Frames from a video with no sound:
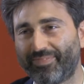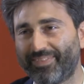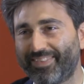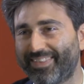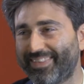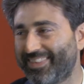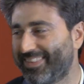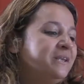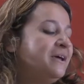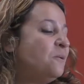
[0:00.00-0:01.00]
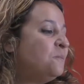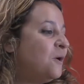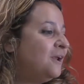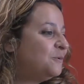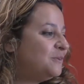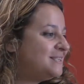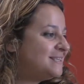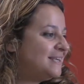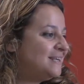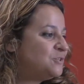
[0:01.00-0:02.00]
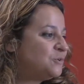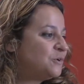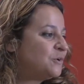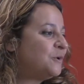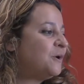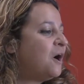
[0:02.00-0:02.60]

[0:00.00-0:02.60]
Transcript: Allora, guardiamo un po' le notizie del giorno.